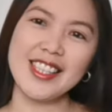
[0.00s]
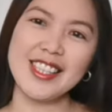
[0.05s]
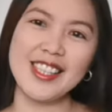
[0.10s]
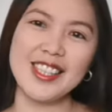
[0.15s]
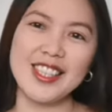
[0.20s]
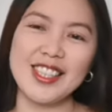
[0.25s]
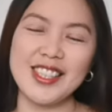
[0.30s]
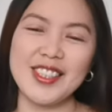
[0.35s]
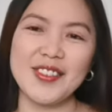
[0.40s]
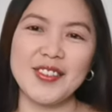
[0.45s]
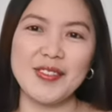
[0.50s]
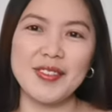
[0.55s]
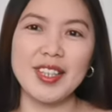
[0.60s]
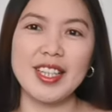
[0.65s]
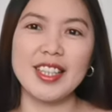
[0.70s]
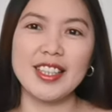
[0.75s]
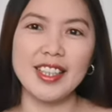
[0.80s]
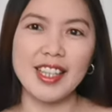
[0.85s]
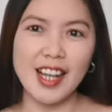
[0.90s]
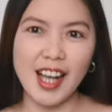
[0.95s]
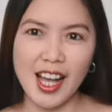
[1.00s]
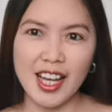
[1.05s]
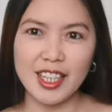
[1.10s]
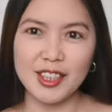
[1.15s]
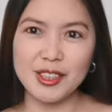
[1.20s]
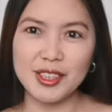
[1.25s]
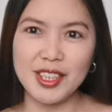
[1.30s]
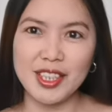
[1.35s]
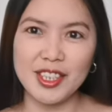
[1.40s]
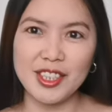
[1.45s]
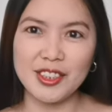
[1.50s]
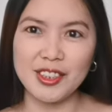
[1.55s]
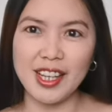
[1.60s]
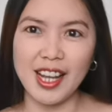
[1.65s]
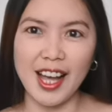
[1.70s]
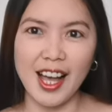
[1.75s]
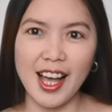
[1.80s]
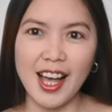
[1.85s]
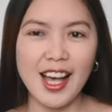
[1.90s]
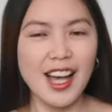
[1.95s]
guys! Magandang araw sa inyong
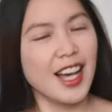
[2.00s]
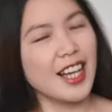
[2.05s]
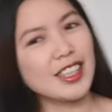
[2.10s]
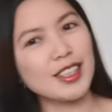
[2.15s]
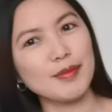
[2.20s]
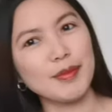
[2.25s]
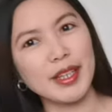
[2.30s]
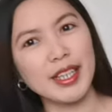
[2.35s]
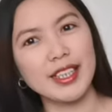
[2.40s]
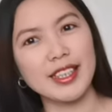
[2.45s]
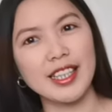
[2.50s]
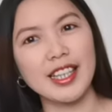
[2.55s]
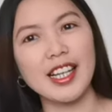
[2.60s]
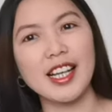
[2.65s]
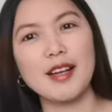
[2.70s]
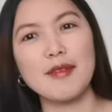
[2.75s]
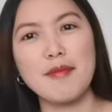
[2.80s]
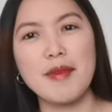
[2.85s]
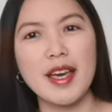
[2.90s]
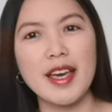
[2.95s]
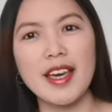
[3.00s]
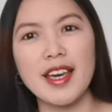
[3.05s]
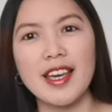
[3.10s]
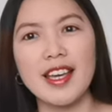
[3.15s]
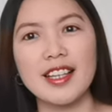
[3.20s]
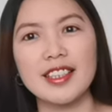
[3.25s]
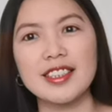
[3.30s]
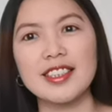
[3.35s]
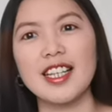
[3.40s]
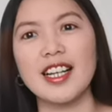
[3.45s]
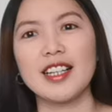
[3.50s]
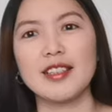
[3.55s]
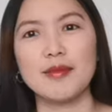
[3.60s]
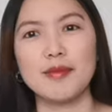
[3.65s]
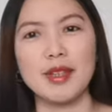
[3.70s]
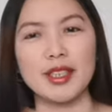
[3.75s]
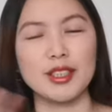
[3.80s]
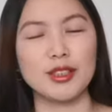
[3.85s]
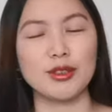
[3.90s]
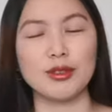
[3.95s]
lahat. Magandang gabi sa
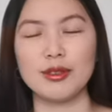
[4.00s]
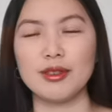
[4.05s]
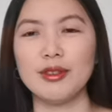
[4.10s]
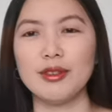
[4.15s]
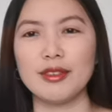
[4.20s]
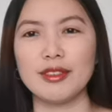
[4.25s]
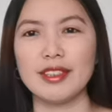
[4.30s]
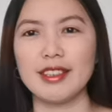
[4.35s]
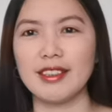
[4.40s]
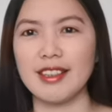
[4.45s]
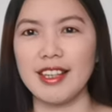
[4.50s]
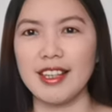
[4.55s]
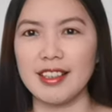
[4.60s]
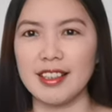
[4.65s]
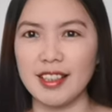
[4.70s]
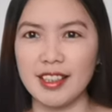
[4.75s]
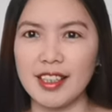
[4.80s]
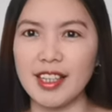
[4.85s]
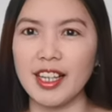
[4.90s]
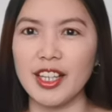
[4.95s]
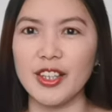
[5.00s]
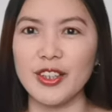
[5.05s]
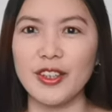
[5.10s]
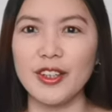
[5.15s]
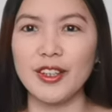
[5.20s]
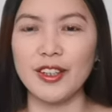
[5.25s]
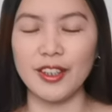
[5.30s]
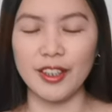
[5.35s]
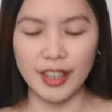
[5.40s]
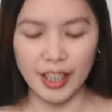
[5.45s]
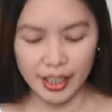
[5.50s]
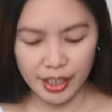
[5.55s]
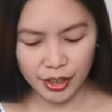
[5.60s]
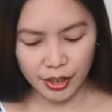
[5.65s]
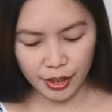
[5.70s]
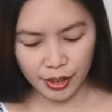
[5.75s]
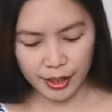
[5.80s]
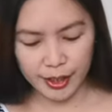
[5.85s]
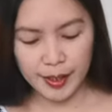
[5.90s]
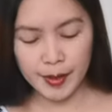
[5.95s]
anumang sulok ng daigdig kayo
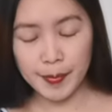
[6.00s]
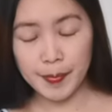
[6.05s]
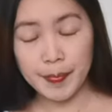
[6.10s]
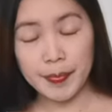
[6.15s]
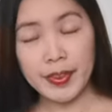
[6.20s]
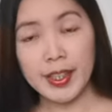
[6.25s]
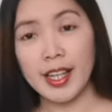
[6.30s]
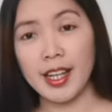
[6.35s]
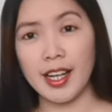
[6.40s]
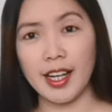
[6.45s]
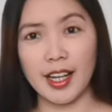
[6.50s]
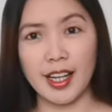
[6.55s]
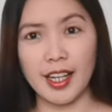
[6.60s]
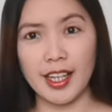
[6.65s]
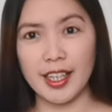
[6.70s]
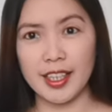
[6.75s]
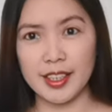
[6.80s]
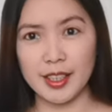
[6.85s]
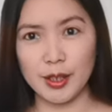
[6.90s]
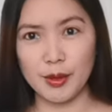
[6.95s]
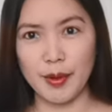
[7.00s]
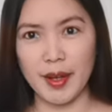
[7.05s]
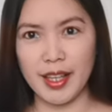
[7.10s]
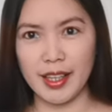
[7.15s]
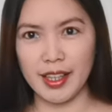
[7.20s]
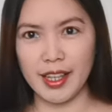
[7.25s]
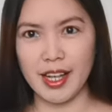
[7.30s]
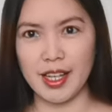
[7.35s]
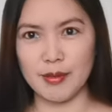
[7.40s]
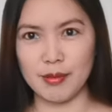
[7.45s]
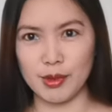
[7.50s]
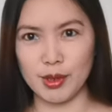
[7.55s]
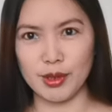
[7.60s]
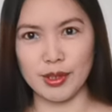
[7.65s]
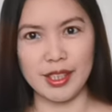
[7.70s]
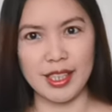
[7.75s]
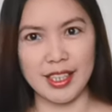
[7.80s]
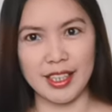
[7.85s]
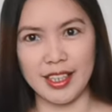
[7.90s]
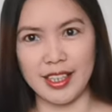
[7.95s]
ngayon. At welcome
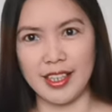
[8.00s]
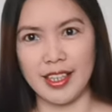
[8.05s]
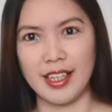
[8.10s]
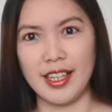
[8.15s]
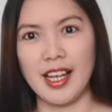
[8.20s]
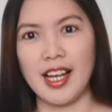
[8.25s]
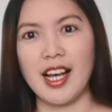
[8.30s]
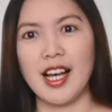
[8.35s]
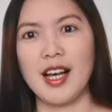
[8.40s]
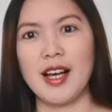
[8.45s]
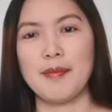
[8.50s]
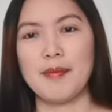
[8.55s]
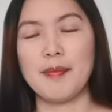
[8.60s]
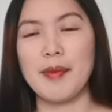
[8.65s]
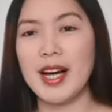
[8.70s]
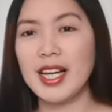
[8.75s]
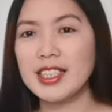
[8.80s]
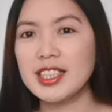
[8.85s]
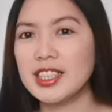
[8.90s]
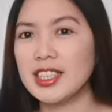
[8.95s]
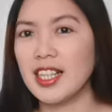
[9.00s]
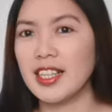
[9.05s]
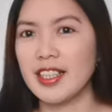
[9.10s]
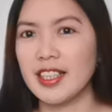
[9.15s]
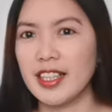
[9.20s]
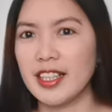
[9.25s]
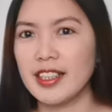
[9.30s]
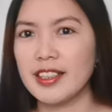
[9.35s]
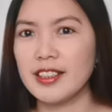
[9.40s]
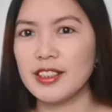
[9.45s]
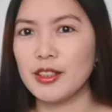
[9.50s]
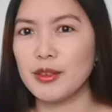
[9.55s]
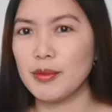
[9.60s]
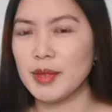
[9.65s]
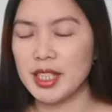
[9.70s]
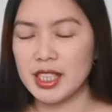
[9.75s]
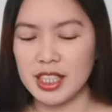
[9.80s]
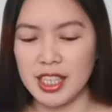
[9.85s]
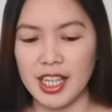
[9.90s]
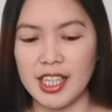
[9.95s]
to the my channel, to
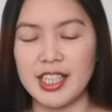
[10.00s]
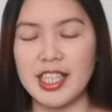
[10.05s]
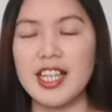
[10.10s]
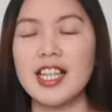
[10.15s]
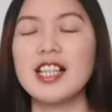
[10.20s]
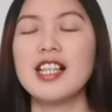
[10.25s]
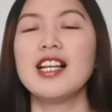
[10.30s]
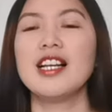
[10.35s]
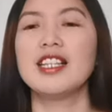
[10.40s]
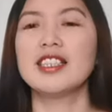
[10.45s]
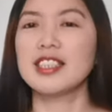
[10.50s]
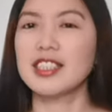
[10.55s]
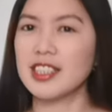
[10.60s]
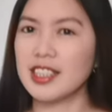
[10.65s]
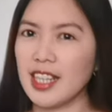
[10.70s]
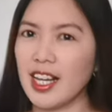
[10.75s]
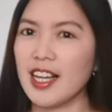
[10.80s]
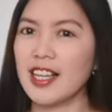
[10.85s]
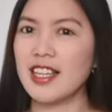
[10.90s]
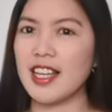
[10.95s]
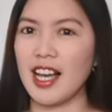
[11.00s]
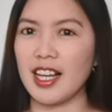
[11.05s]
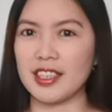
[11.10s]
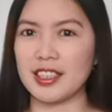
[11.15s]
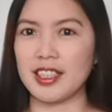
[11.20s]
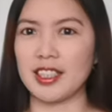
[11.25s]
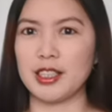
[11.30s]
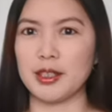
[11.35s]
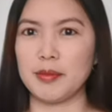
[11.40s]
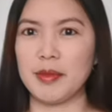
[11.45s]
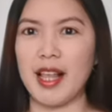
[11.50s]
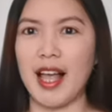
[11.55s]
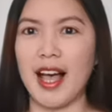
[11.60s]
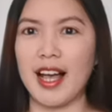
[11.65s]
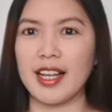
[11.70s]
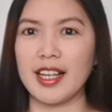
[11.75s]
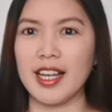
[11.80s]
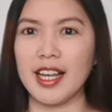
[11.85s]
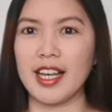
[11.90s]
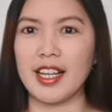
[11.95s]
my channel, Chai Access
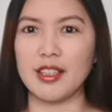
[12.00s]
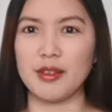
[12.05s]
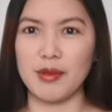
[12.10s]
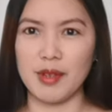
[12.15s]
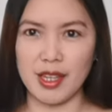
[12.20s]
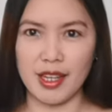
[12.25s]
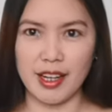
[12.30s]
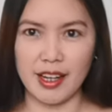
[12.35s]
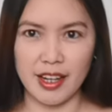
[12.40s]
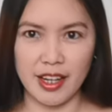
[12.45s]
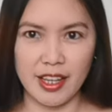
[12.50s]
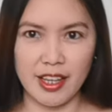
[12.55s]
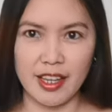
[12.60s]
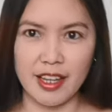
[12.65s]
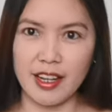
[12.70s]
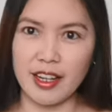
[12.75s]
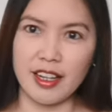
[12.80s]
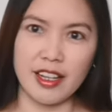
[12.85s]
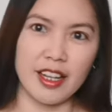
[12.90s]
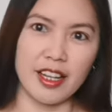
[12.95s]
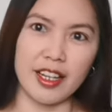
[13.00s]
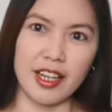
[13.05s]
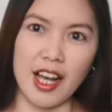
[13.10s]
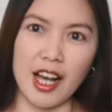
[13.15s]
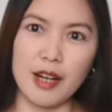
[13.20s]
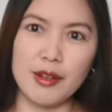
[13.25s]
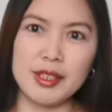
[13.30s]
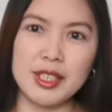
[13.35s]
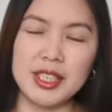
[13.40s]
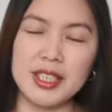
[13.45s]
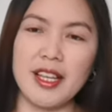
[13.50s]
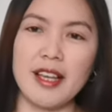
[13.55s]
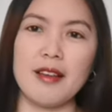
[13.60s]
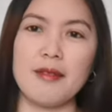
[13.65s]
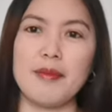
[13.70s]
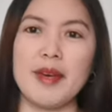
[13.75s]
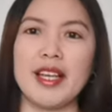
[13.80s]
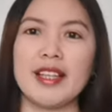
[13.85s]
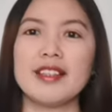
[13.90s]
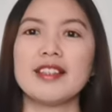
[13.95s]
Vlog. And we are here in our
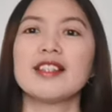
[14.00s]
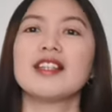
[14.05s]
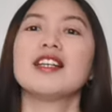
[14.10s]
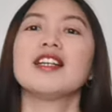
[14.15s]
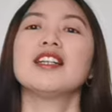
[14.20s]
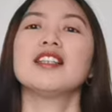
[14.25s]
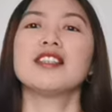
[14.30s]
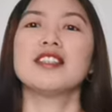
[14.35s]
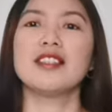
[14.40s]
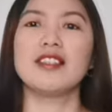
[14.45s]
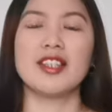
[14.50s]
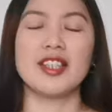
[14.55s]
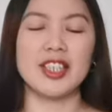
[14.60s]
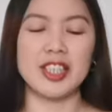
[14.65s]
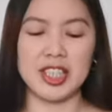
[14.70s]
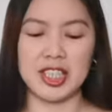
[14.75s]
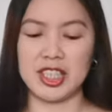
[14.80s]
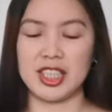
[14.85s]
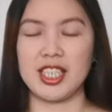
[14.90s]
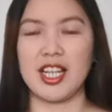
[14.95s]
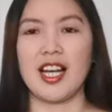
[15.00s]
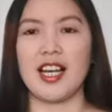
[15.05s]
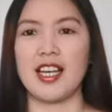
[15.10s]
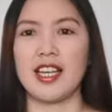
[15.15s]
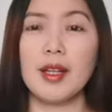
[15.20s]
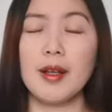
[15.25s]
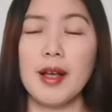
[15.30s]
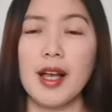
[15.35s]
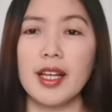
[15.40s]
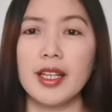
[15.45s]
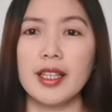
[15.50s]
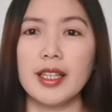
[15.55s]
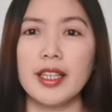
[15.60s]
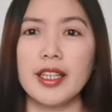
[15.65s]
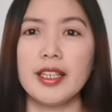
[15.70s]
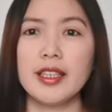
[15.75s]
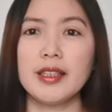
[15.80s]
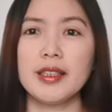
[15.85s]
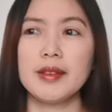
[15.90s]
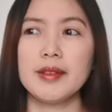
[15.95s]
segment, There's Chai.
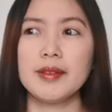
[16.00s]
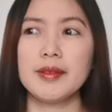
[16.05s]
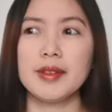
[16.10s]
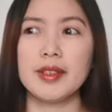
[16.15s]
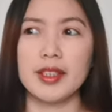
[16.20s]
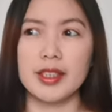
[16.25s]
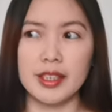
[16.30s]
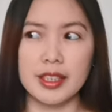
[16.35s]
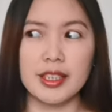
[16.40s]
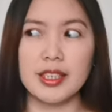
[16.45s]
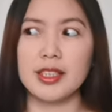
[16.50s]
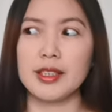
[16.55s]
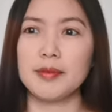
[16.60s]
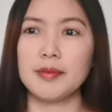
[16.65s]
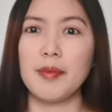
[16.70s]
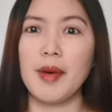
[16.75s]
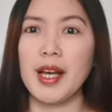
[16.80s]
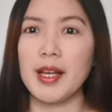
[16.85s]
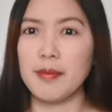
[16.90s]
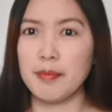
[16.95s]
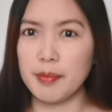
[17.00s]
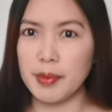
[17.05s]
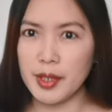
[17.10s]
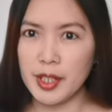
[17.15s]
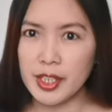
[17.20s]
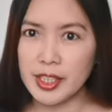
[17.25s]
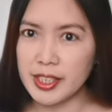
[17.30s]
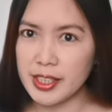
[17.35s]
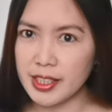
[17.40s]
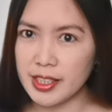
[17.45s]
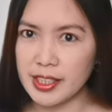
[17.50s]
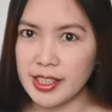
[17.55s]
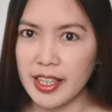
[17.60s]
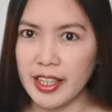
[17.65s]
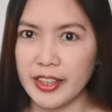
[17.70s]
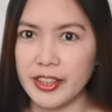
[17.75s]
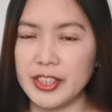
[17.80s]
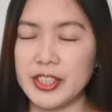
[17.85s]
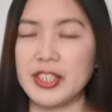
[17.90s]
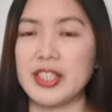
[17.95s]
And this is my first
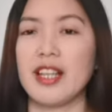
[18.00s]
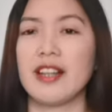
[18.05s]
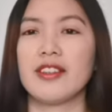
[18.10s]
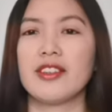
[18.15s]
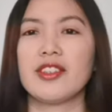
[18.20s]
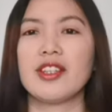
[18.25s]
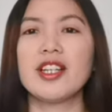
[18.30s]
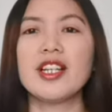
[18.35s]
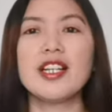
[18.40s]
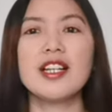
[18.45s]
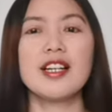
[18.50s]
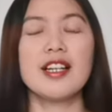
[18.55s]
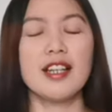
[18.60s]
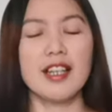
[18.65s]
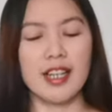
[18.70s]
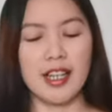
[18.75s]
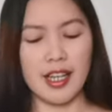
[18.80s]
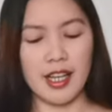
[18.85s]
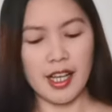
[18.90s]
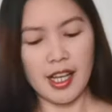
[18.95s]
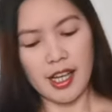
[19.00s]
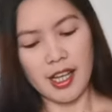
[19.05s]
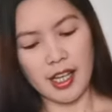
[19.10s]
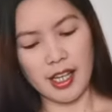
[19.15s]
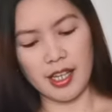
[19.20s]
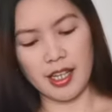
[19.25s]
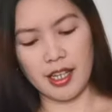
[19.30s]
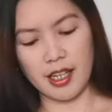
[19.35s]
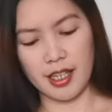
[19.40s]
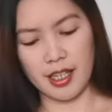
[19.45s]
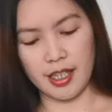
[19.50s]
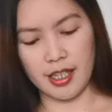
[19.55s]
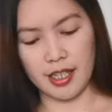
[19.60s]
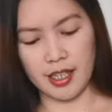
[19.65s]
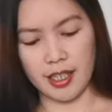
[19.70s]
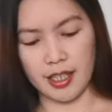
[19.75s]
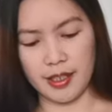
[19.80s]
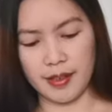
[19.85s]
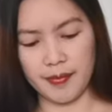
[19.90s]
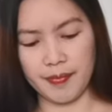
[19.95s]
letter sender.
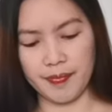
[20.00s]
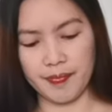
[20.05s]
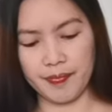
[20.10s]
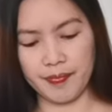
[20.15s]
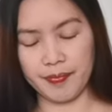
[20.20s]
Uh,